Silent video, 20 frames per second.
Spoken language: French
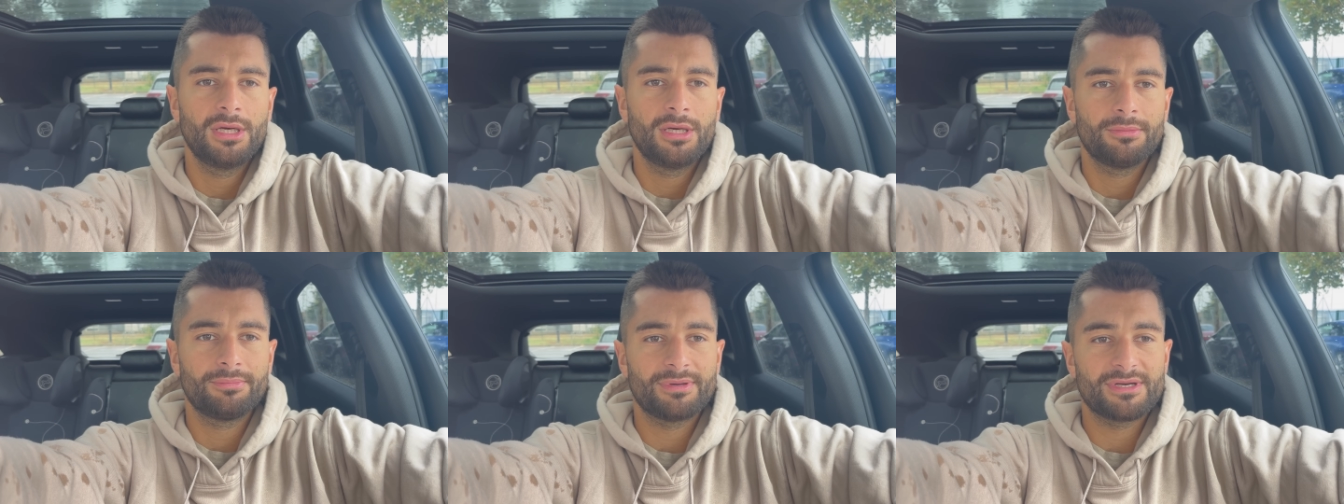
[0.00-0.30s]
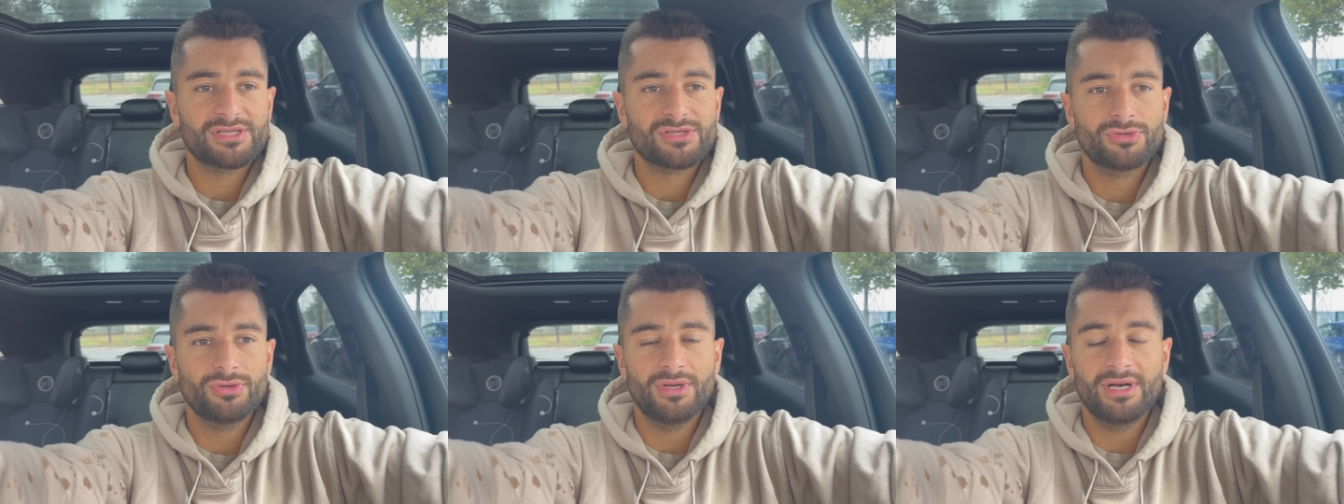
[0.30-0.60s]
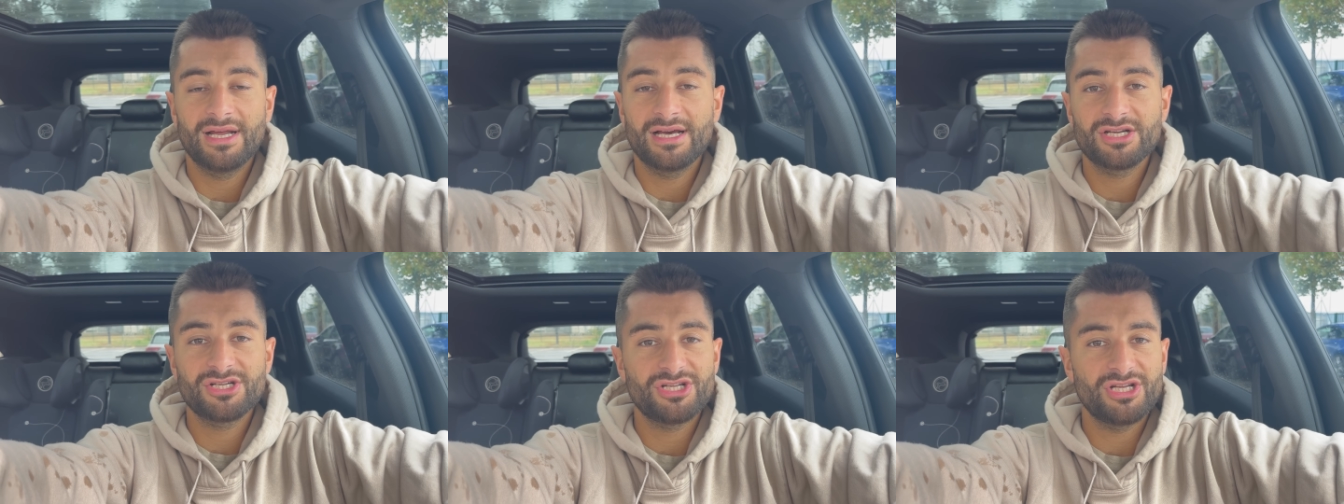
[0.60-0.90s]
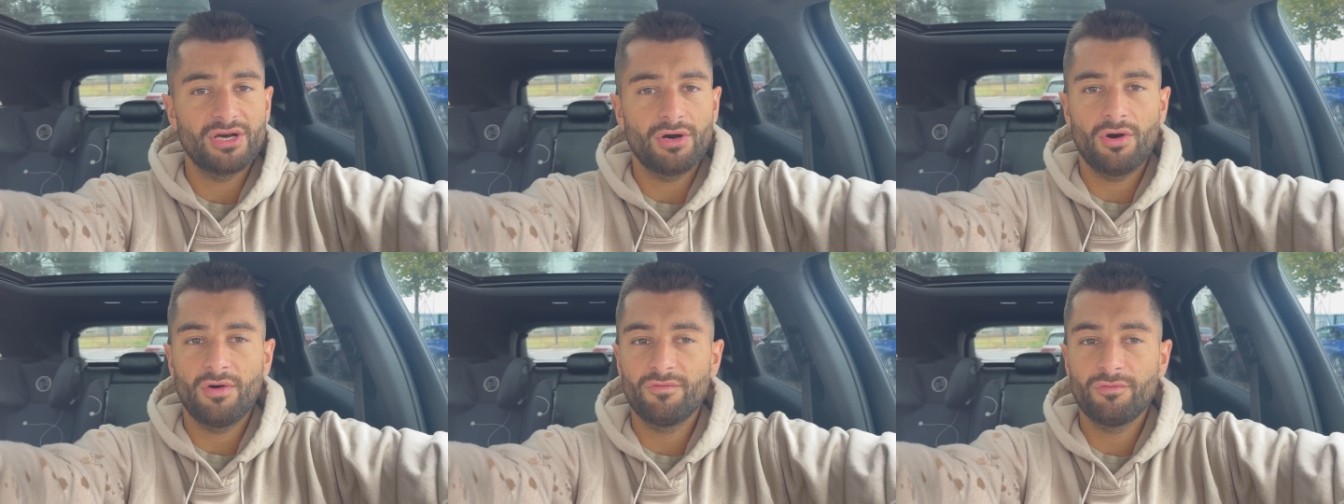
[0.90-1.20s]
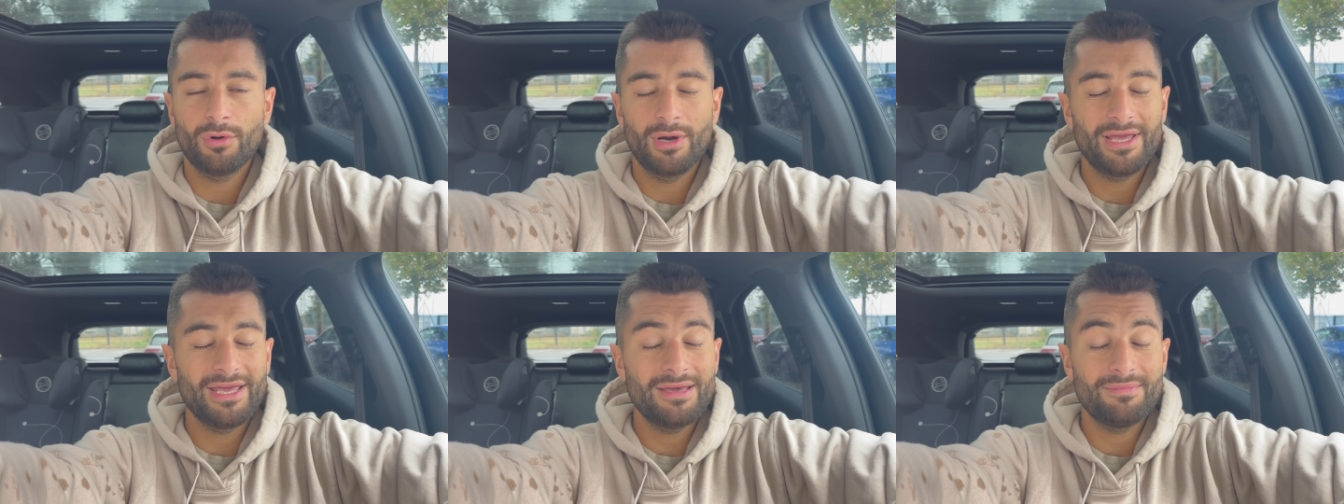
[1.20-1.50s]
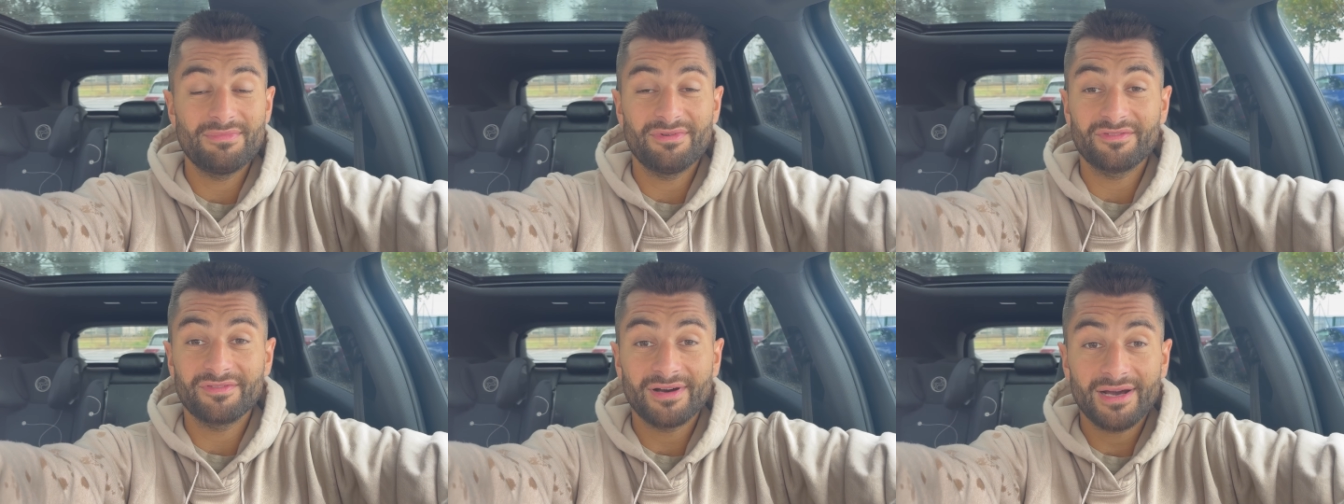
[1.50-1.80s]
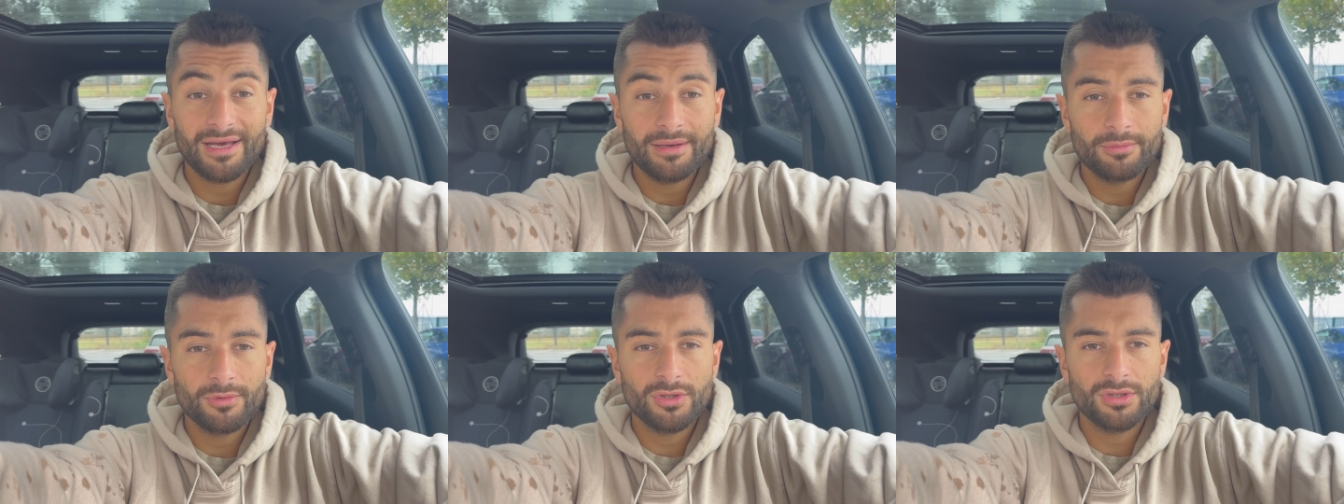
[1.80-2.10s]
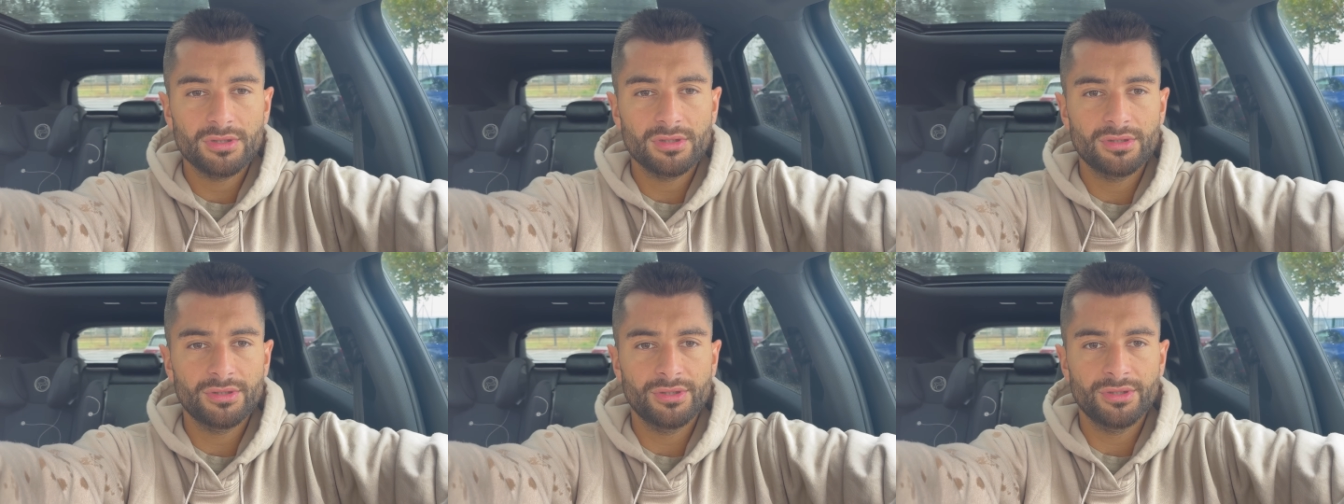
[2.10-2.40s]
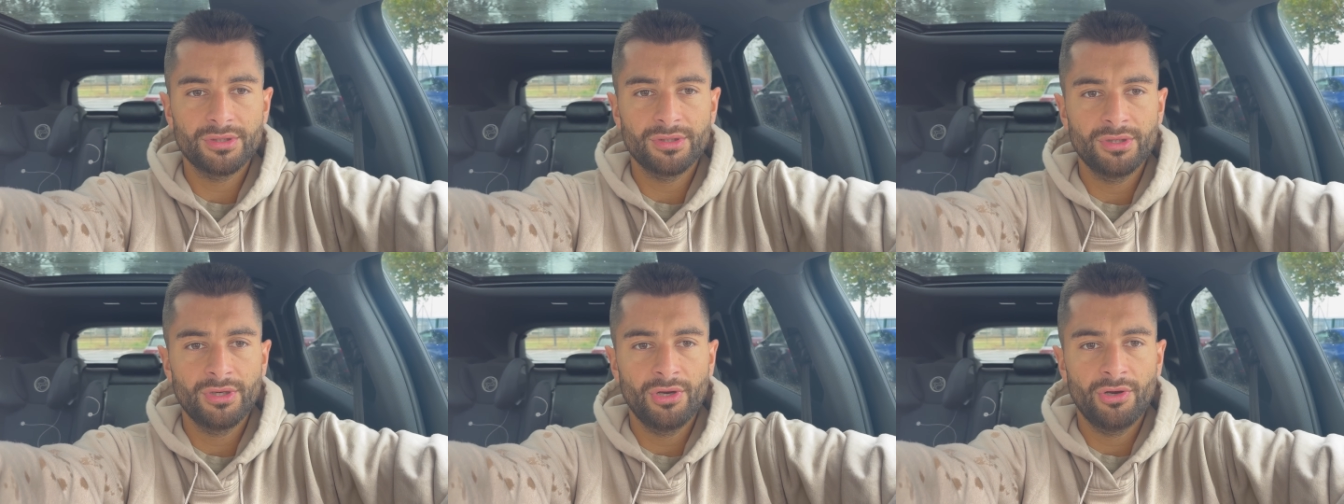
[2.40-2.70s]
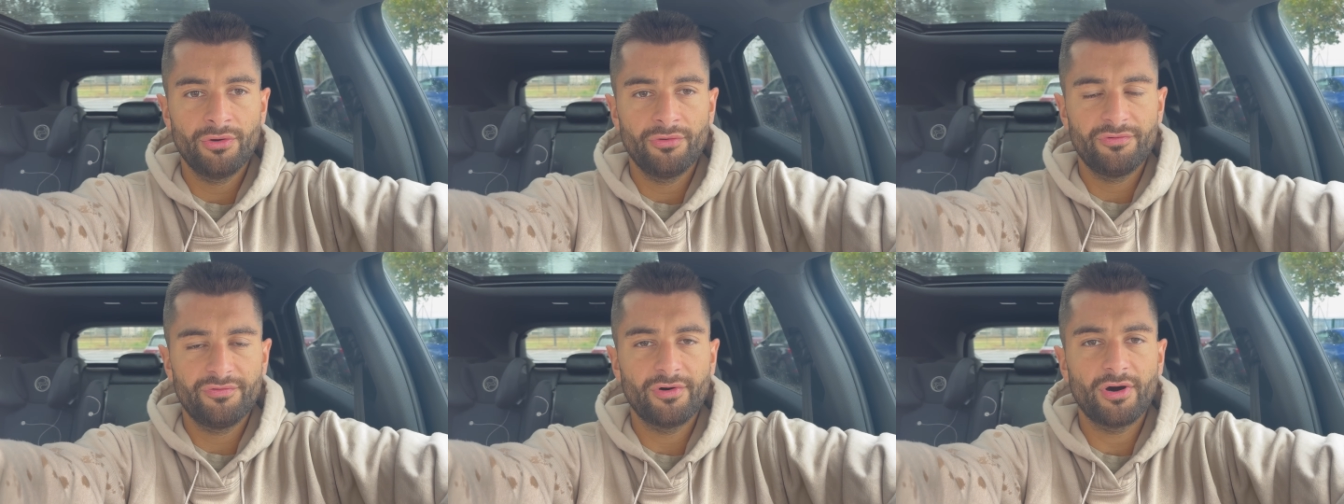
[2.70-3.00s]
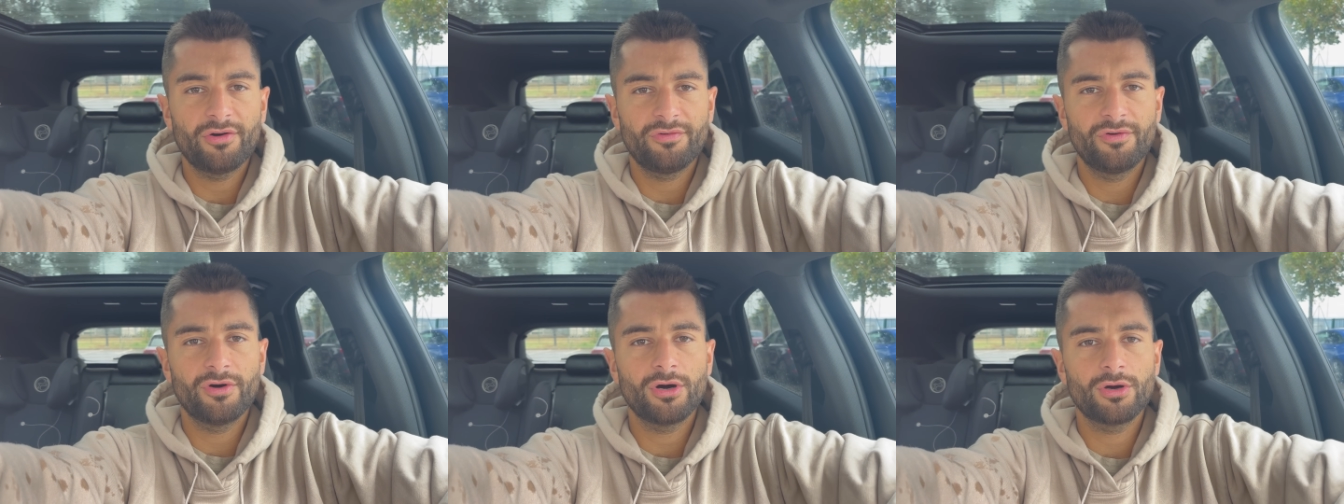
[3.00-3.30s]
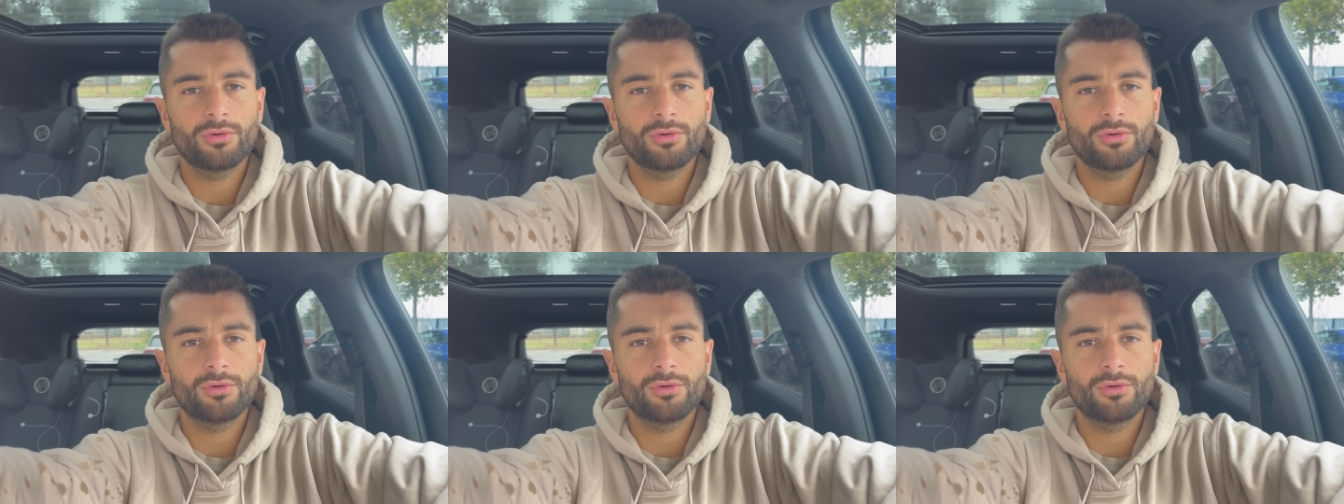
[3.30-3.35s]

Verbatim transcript: Parce que là, j'ai envoyé, mais vraiment euh, fort, fort.